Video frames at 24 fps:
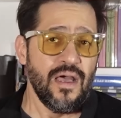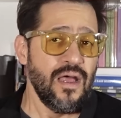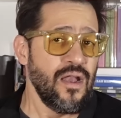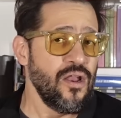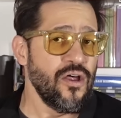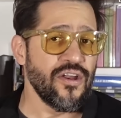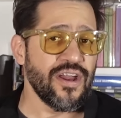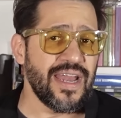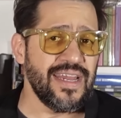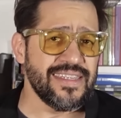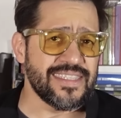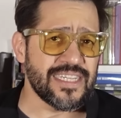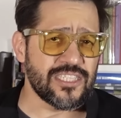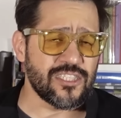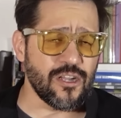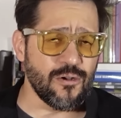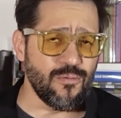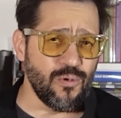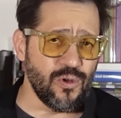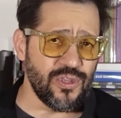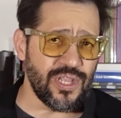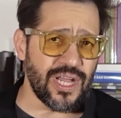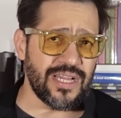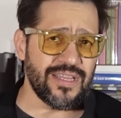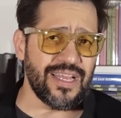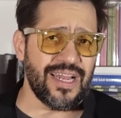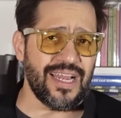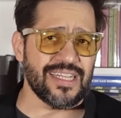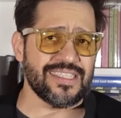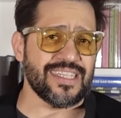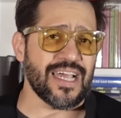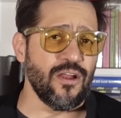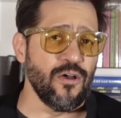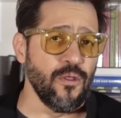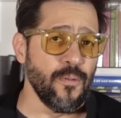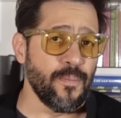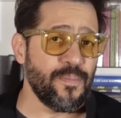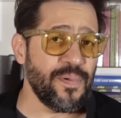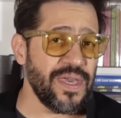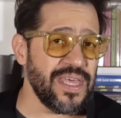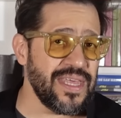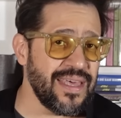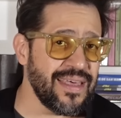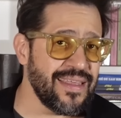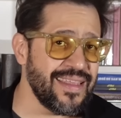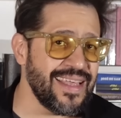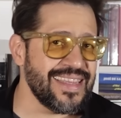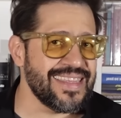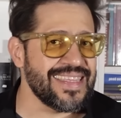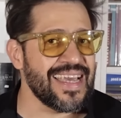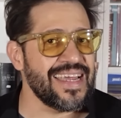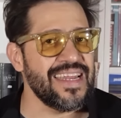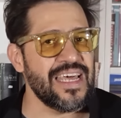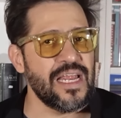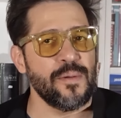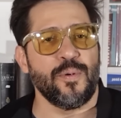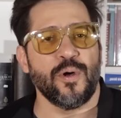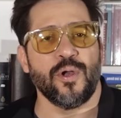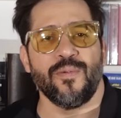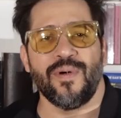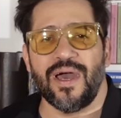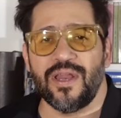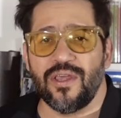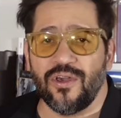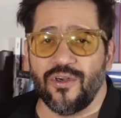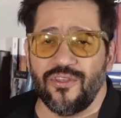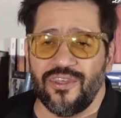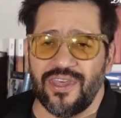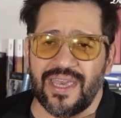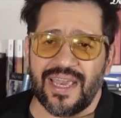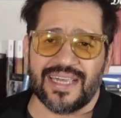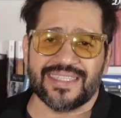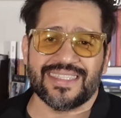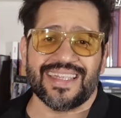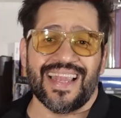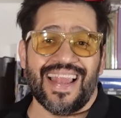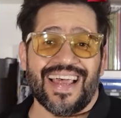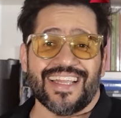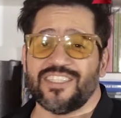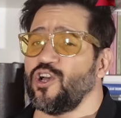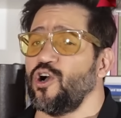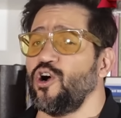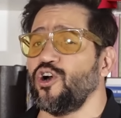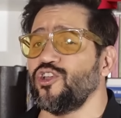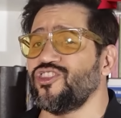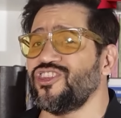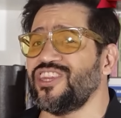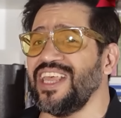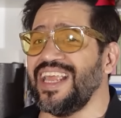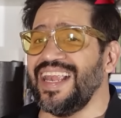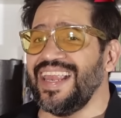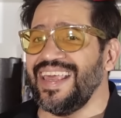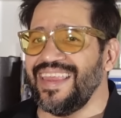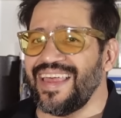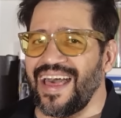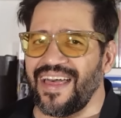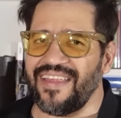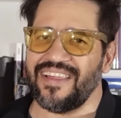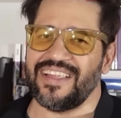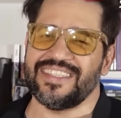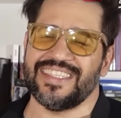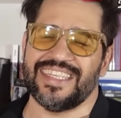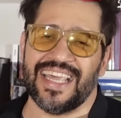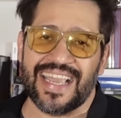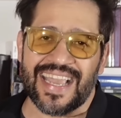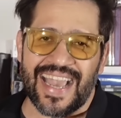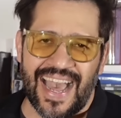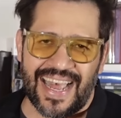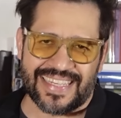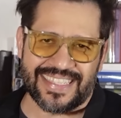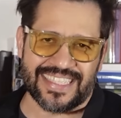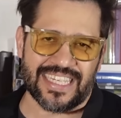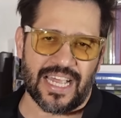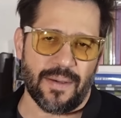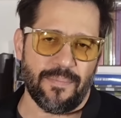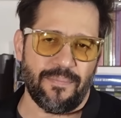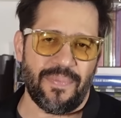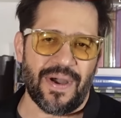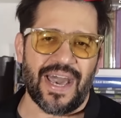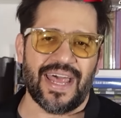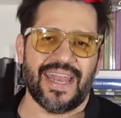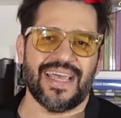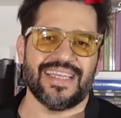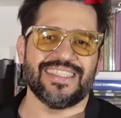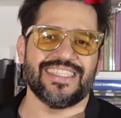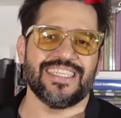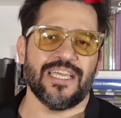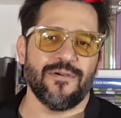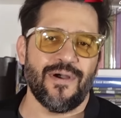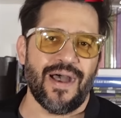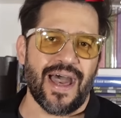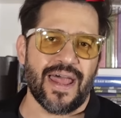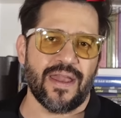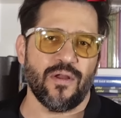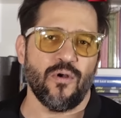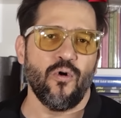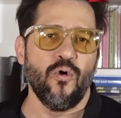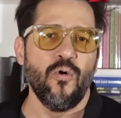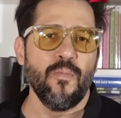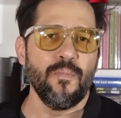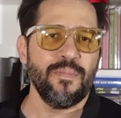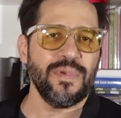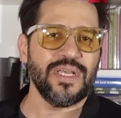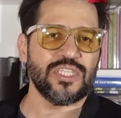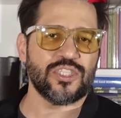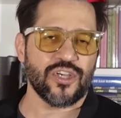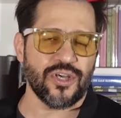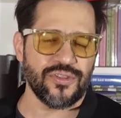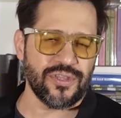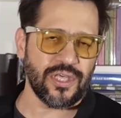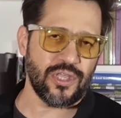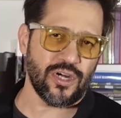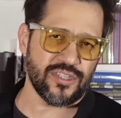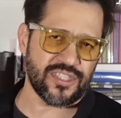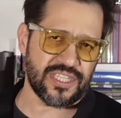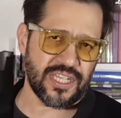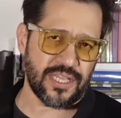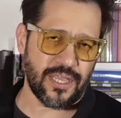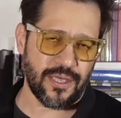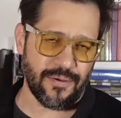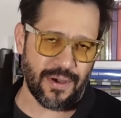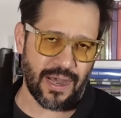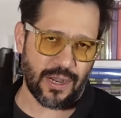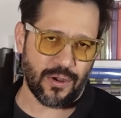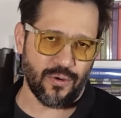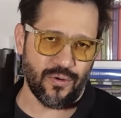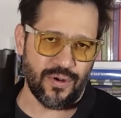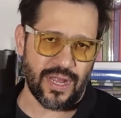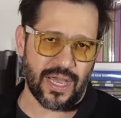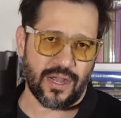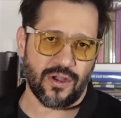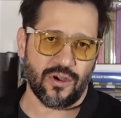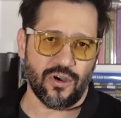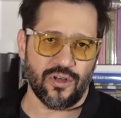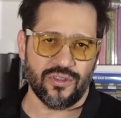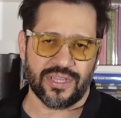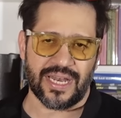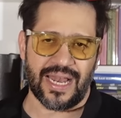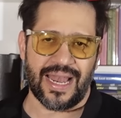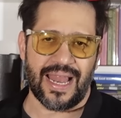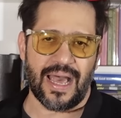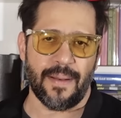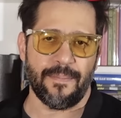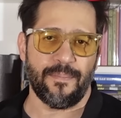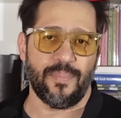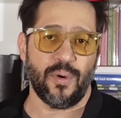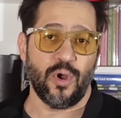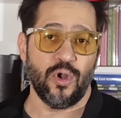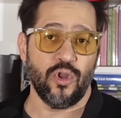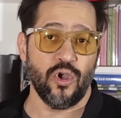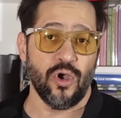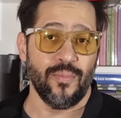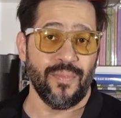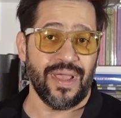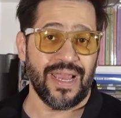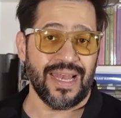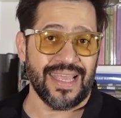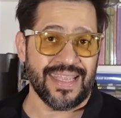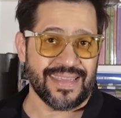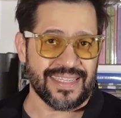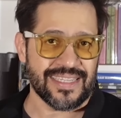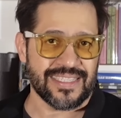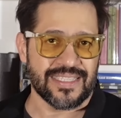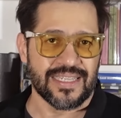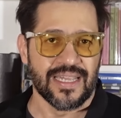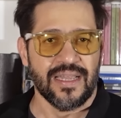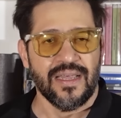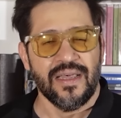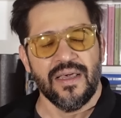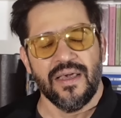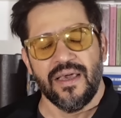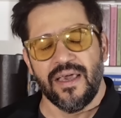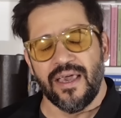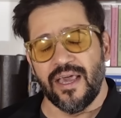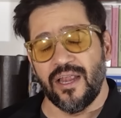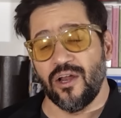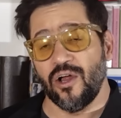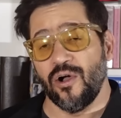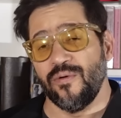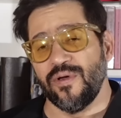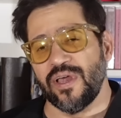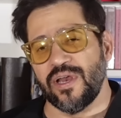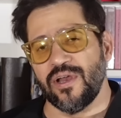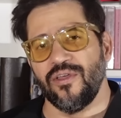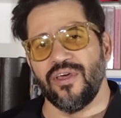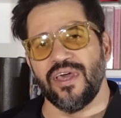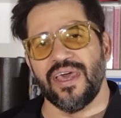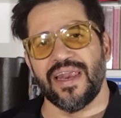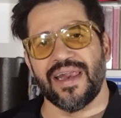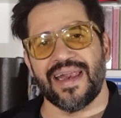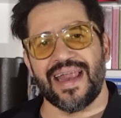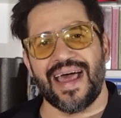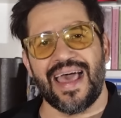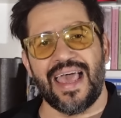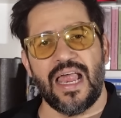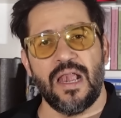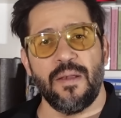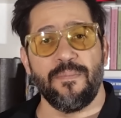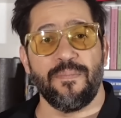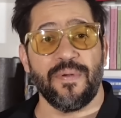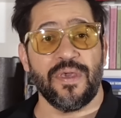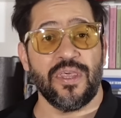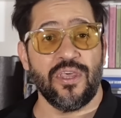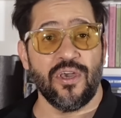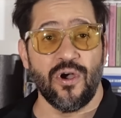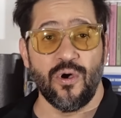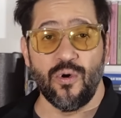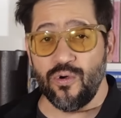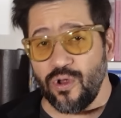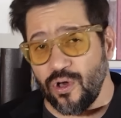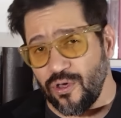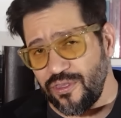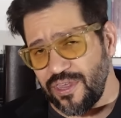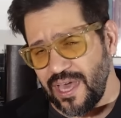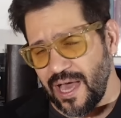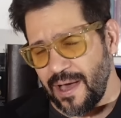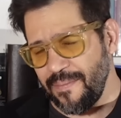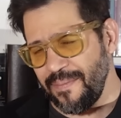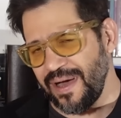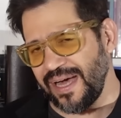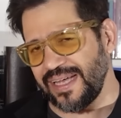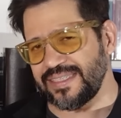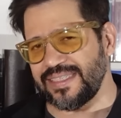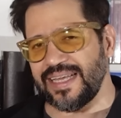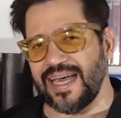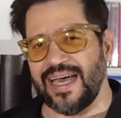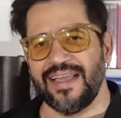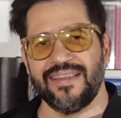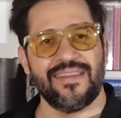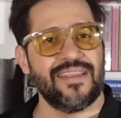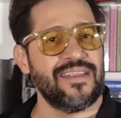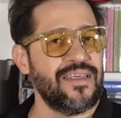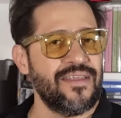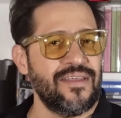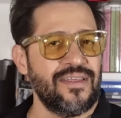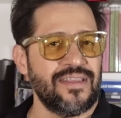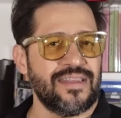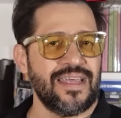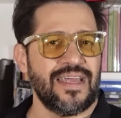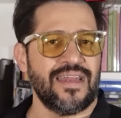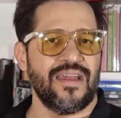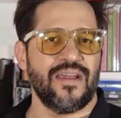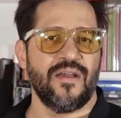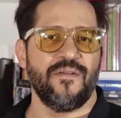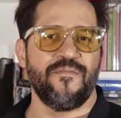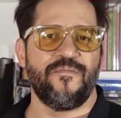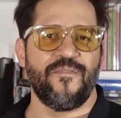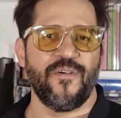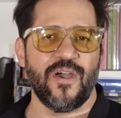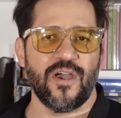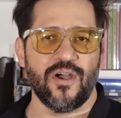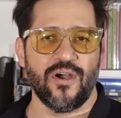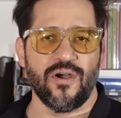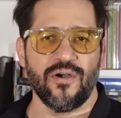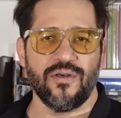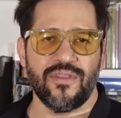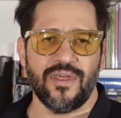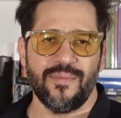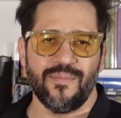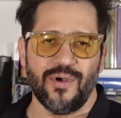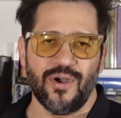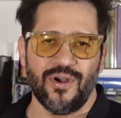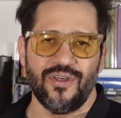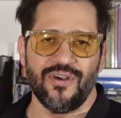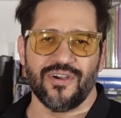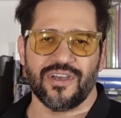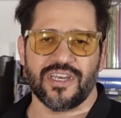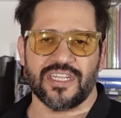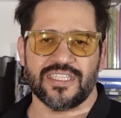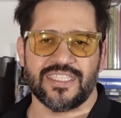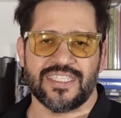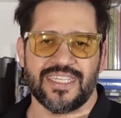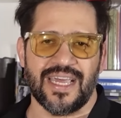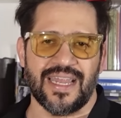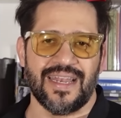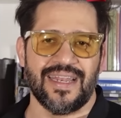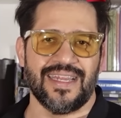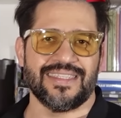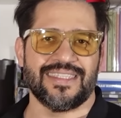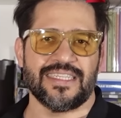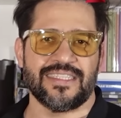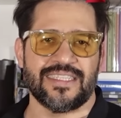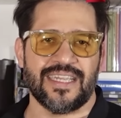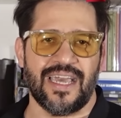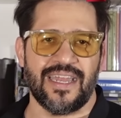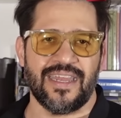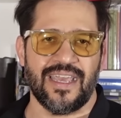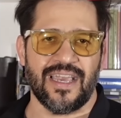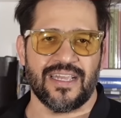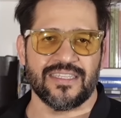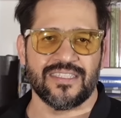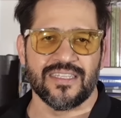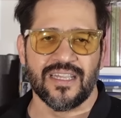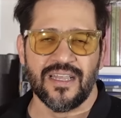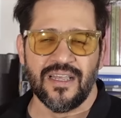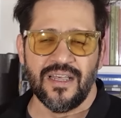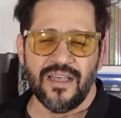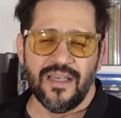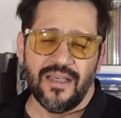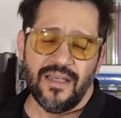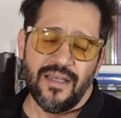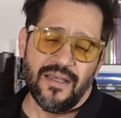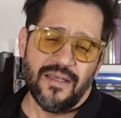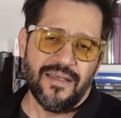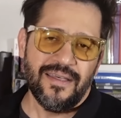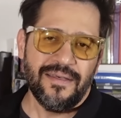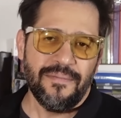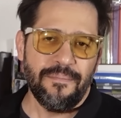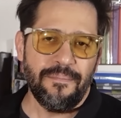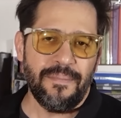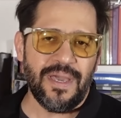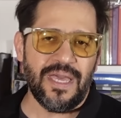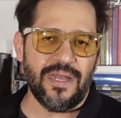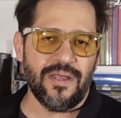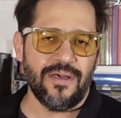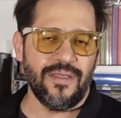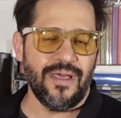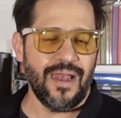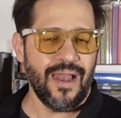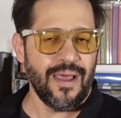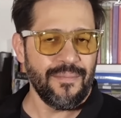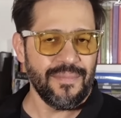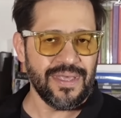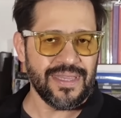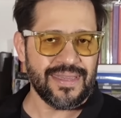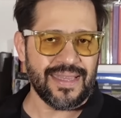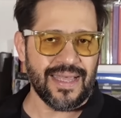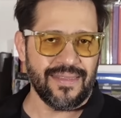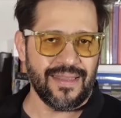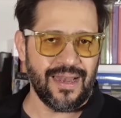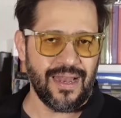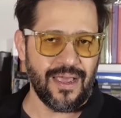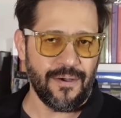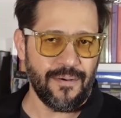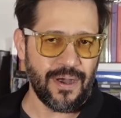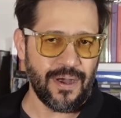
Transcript: La Organización Mundial de la Salud pide detener por varios días las hostilidades en Gaza para llevar un millón de dosis de vacunas contra la poliomielitis. El gobierno de Israel pidió unos días más antes de detener el fuego, de modo que sean necesarias menos de la mitad de las